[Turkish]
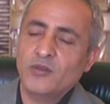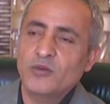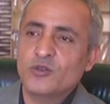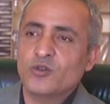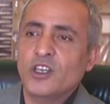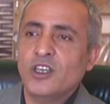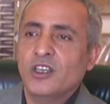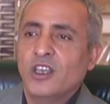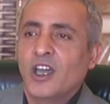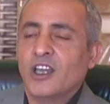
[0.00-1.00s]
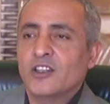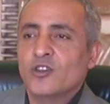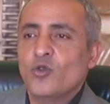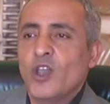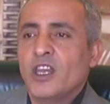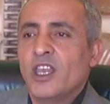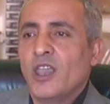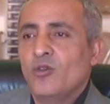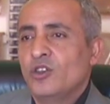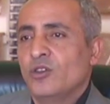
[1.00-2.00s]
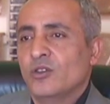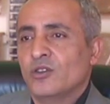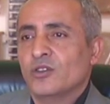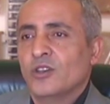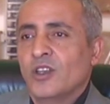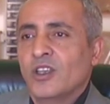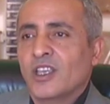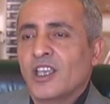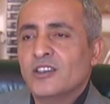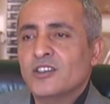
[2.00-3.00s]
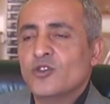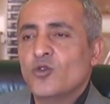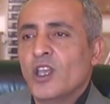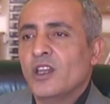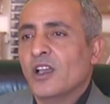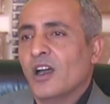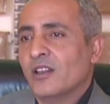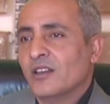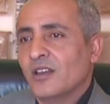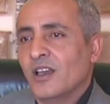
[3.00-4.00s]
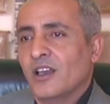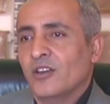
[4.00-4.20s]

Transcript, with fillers: Ama biz buna arının güvenli evi diyoruz. Kendisini güvenlik altına